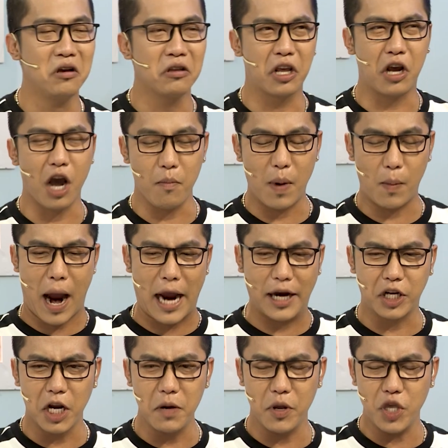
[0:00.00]
Chỉ cần mà bài
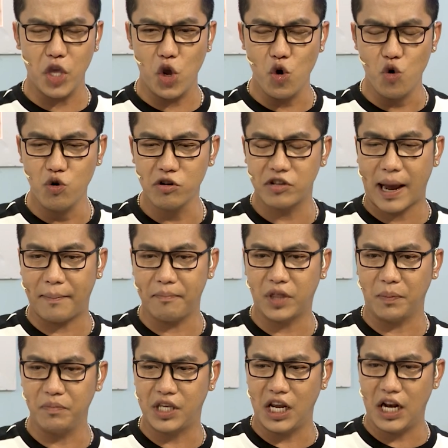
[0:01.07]
trí mà nhiều nước chấm,
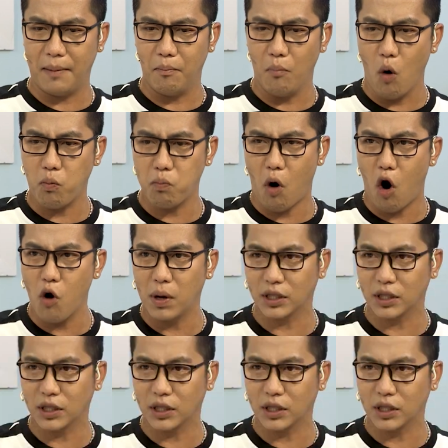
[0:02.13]
thậm chí là một món